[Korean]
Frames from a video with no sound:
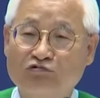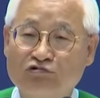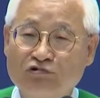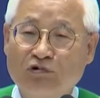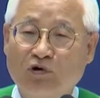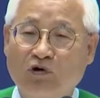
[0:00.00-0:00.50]

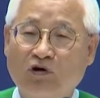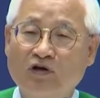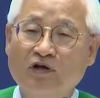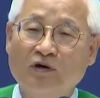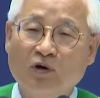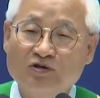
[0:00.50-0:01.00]
울고
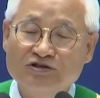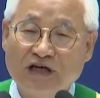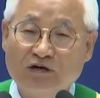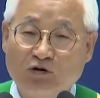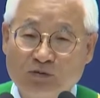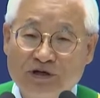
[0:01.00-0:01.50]

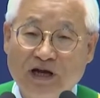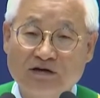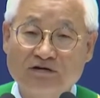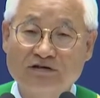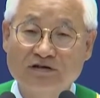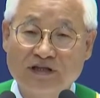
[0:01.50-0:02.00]
혼자
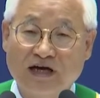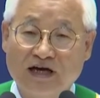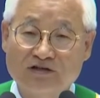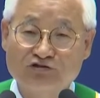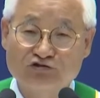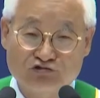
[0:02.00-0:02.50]
고민하고
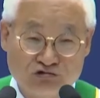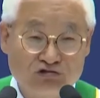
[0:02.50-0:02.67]
그러다가